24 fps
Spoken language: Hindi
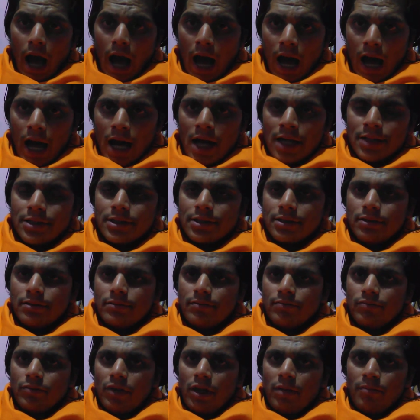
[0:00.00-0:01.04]
आज
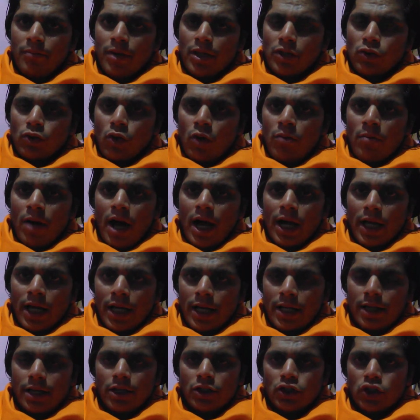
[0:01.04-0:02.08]
मैं दो
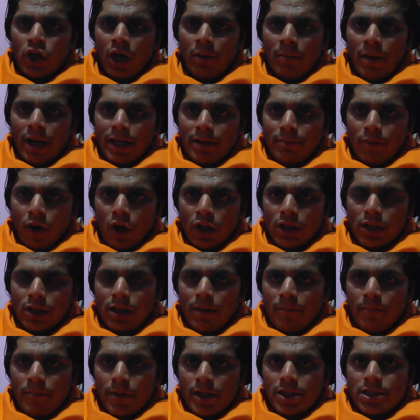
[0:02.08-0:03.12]
मांगे जो हमारी बहुत
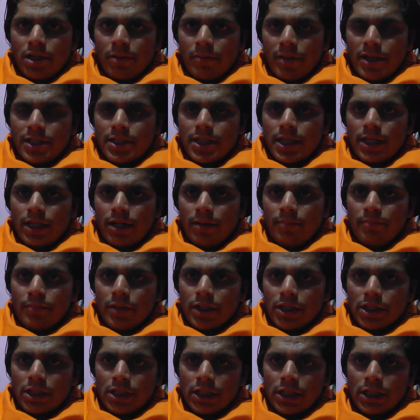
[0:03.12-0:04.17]
लंबे समय से
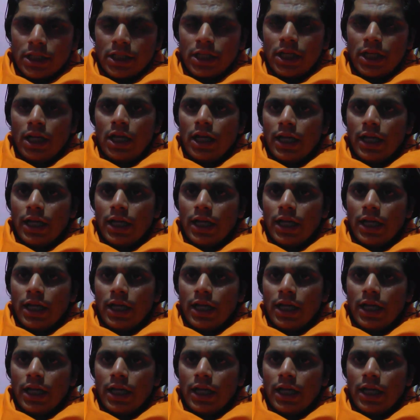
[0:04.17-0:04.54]
लंबित थी